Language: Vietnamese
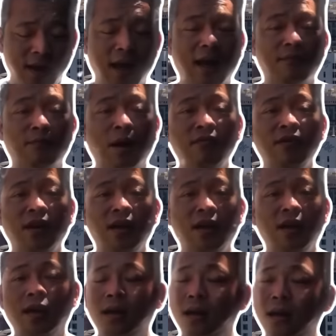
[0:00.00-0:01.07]
à, bởi
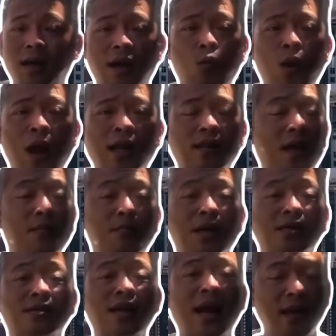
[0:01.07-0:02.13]
vì cái hoàn tiễn mà
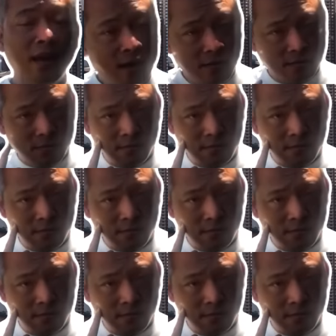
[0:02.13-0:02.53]
xa nhất